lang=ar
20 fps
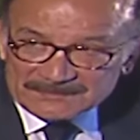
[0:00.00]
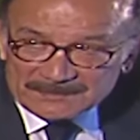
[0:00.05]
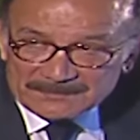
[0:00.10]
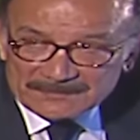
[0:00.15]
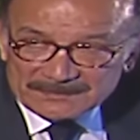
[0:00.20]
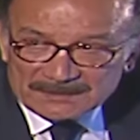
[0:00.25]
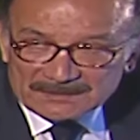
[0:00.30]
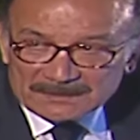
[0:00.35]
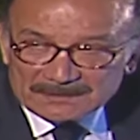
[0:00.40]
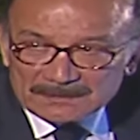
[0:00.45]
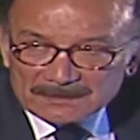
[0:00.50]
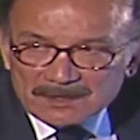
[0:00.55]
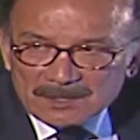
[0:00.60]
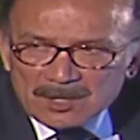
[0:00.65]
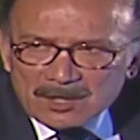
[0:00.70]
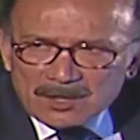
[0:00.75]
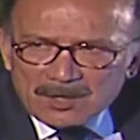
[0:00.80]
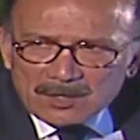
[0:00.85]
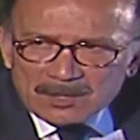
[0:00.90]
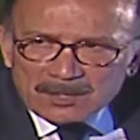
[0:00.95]
بقى
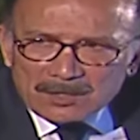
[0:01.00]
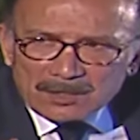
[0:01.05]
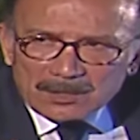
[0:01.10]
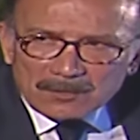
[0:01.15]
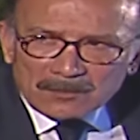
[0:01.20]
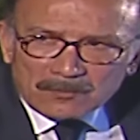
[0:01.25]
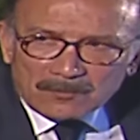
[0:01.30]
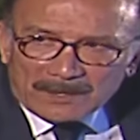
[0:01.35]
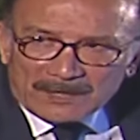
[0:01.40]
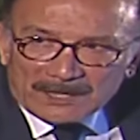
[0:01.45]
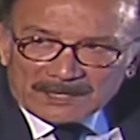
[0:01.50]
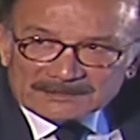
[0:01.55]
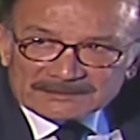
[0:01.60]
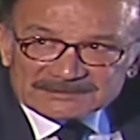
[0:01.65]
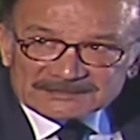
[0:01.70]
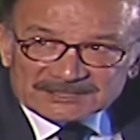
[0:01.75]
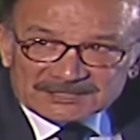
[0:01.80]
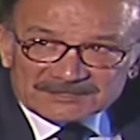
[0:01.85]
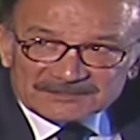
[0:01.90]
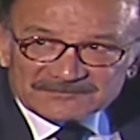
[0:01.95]
اوعى
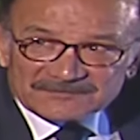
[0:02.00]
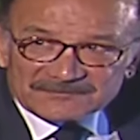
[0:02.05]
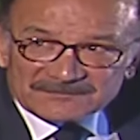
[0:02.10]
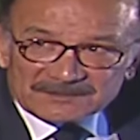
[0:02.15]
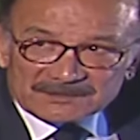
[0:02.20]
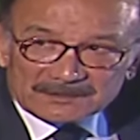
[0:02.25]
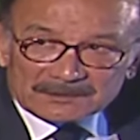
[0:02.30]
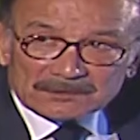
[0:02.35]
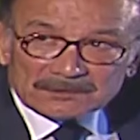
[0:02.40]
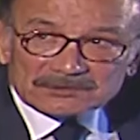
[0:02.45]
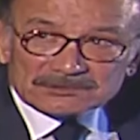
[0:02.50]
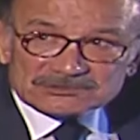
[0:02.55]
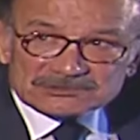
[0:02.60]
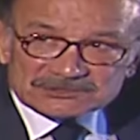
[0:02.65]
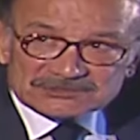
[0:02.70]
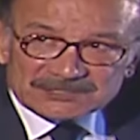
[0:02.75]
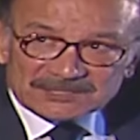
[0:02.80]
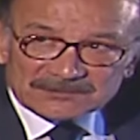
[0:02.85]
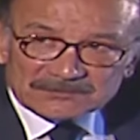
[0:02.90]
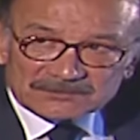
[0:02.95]
تعيش فيه
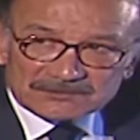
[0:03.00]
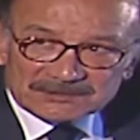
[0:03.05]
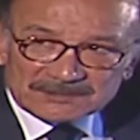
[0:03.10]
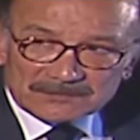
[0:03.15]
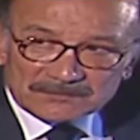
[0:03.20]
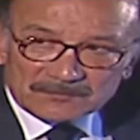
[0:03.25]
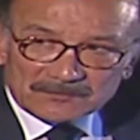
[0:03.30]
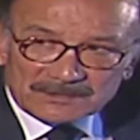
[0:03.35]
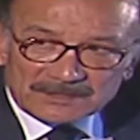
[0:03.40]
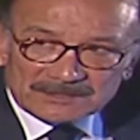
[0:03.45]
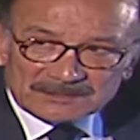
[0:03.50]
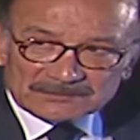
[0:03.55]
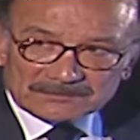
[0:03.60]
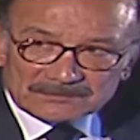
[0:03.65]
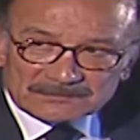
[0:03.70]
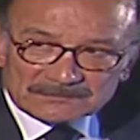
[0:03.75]
خصوصا قدام ولاده